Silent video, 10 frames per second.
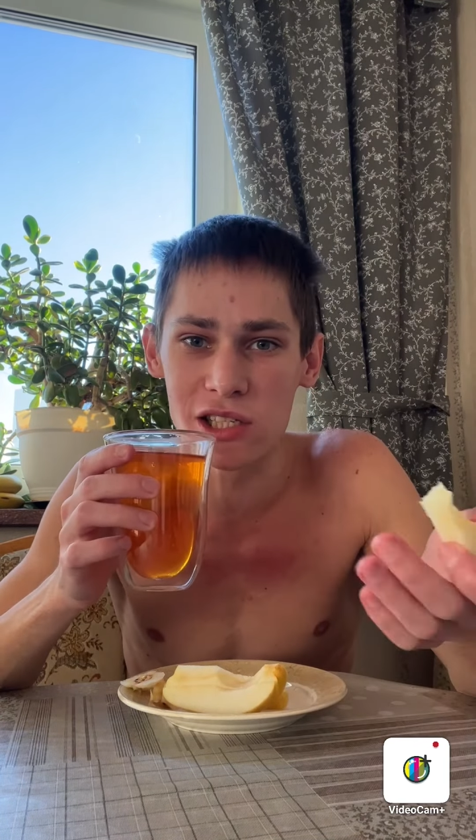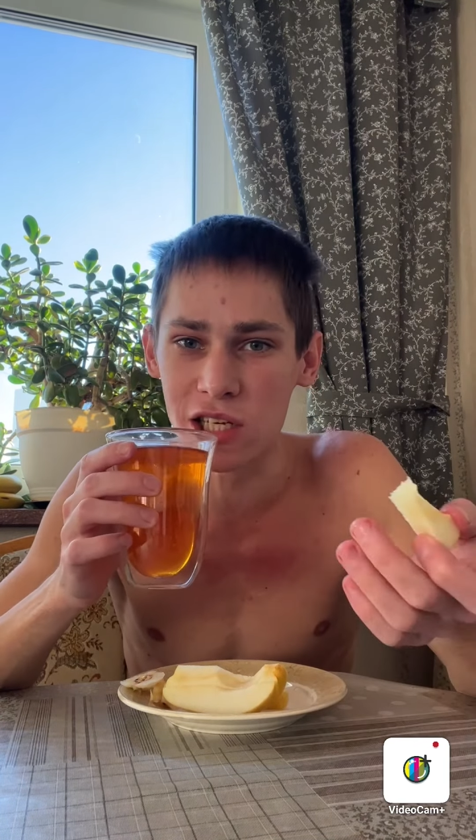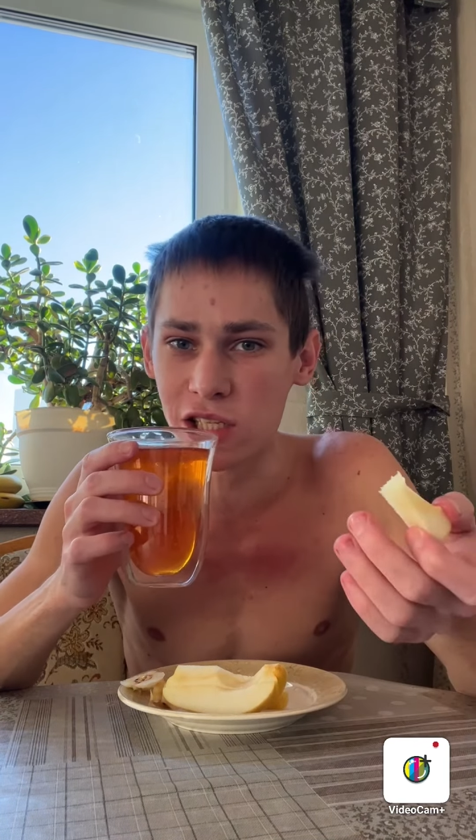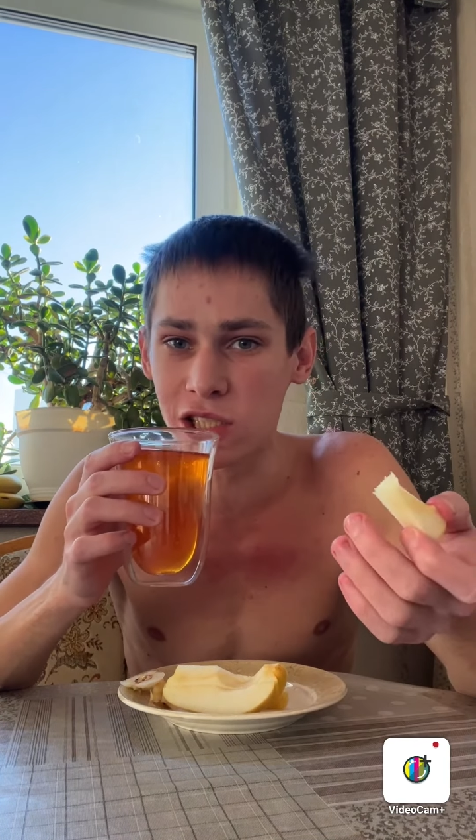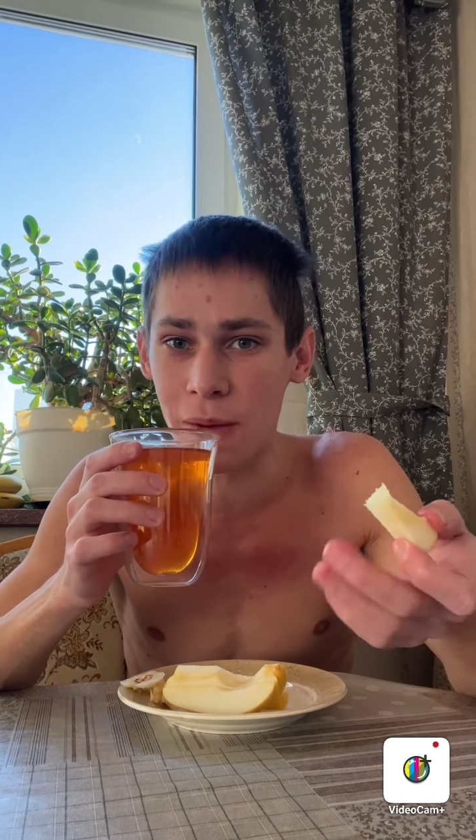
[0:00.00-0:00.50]

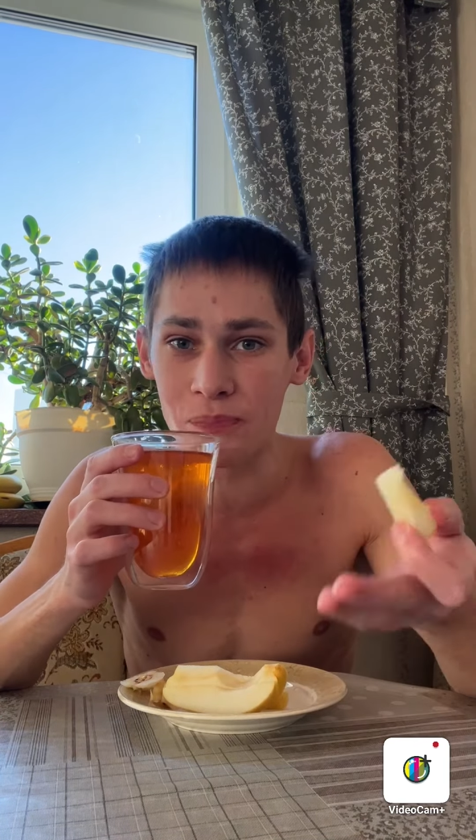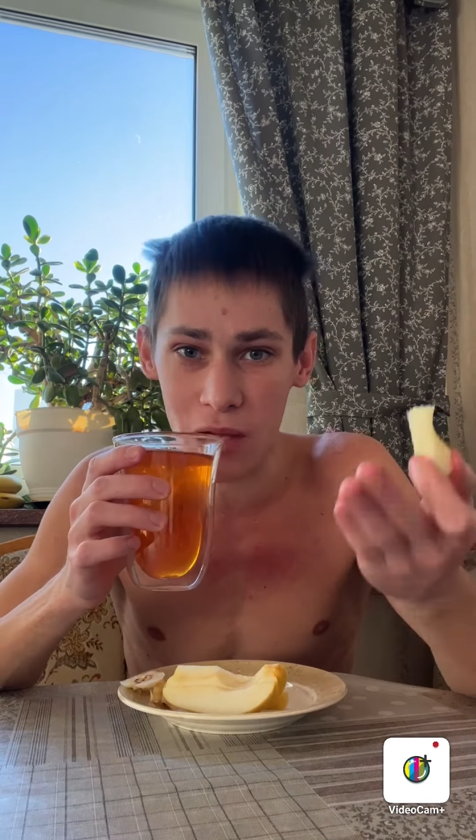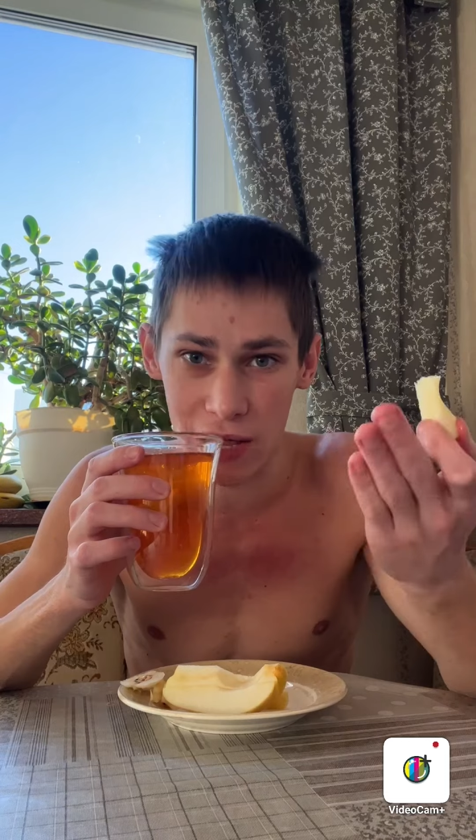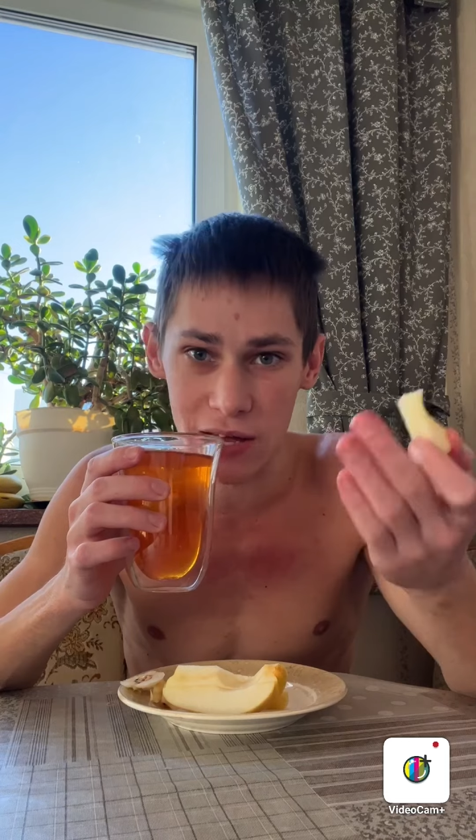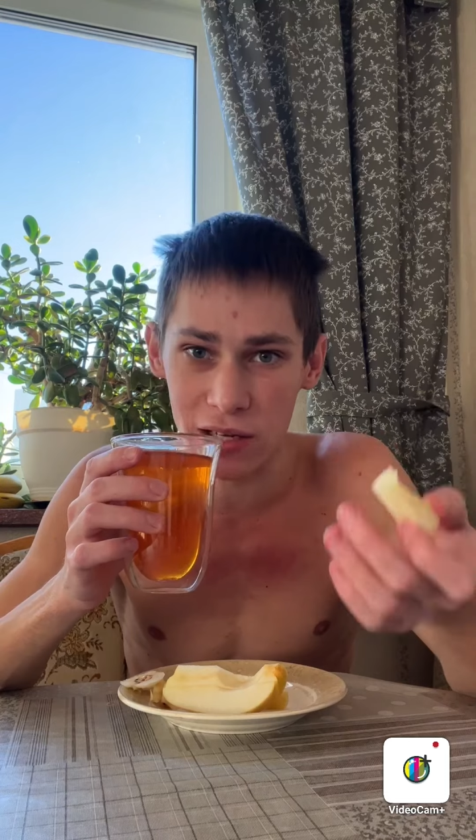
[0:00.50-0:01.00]
злиться,
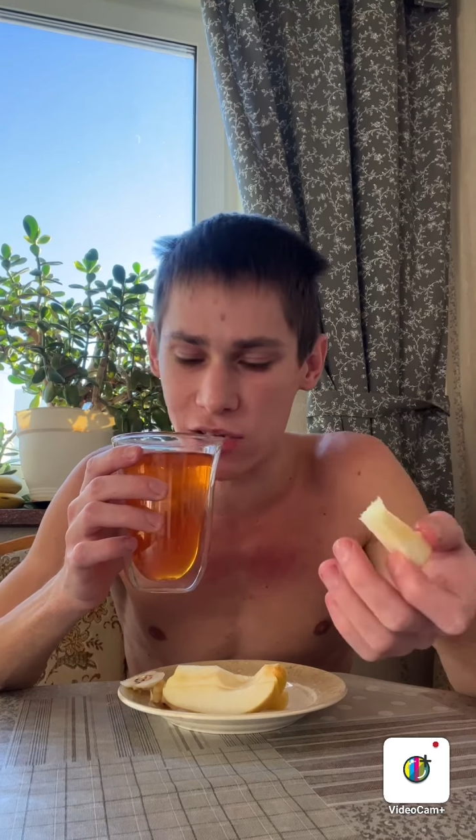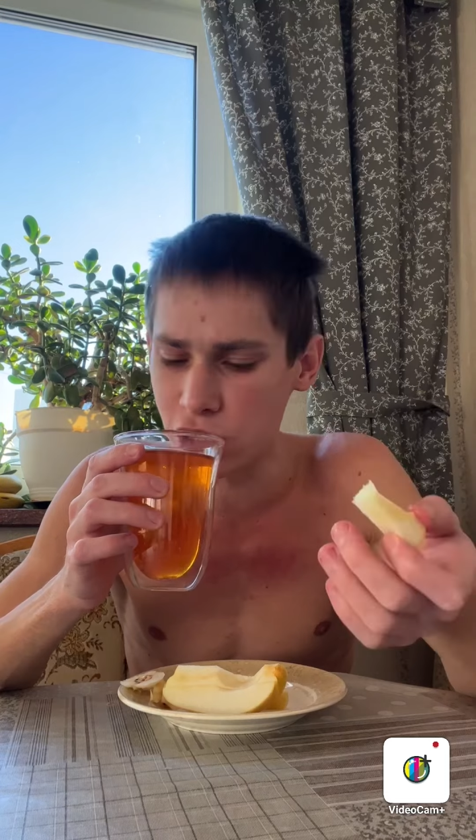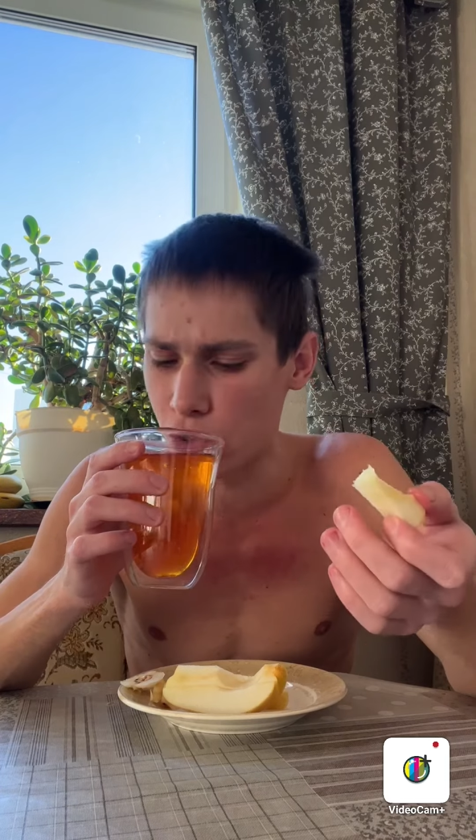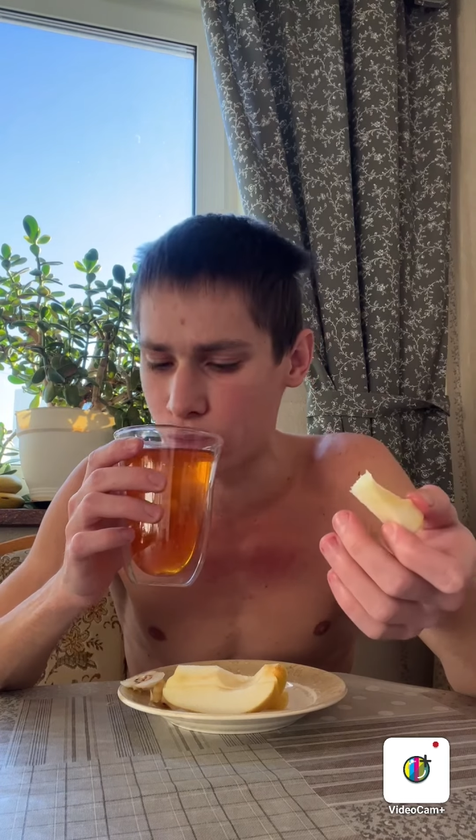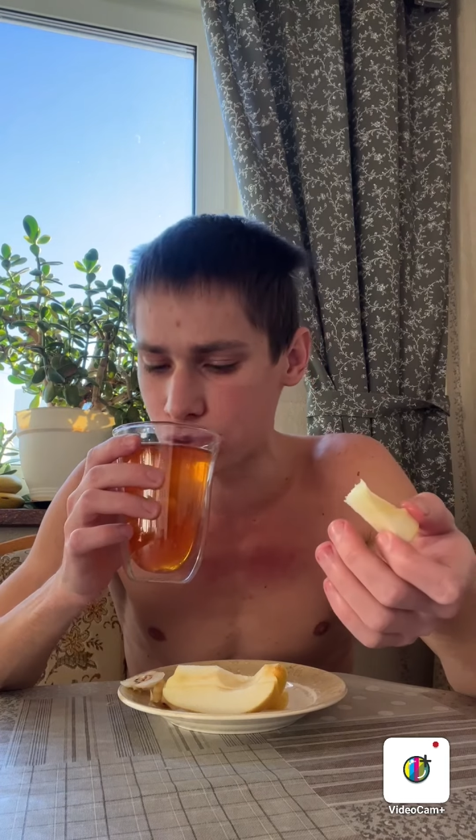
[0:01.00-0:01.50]
а я так
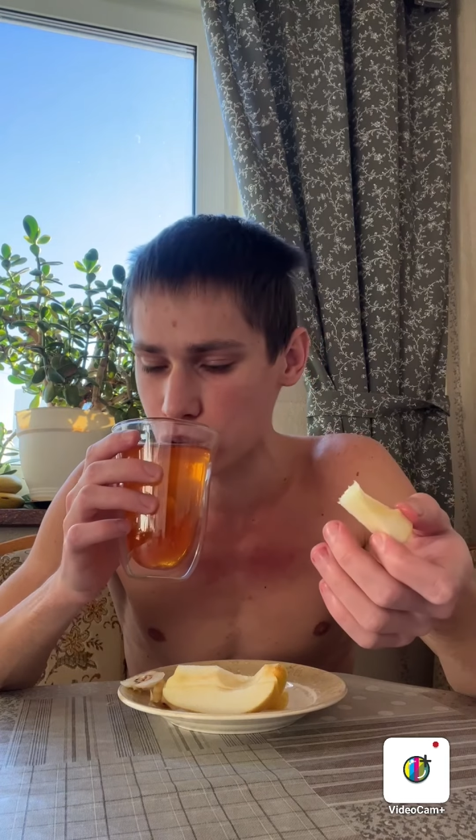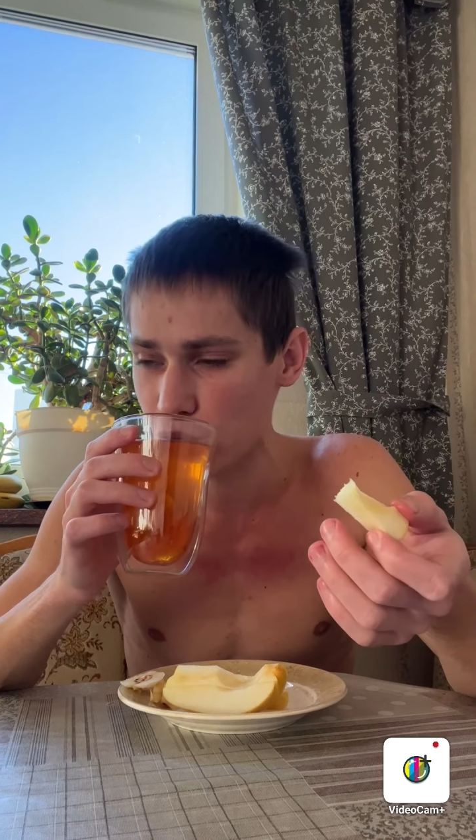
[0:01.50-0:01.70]
делал.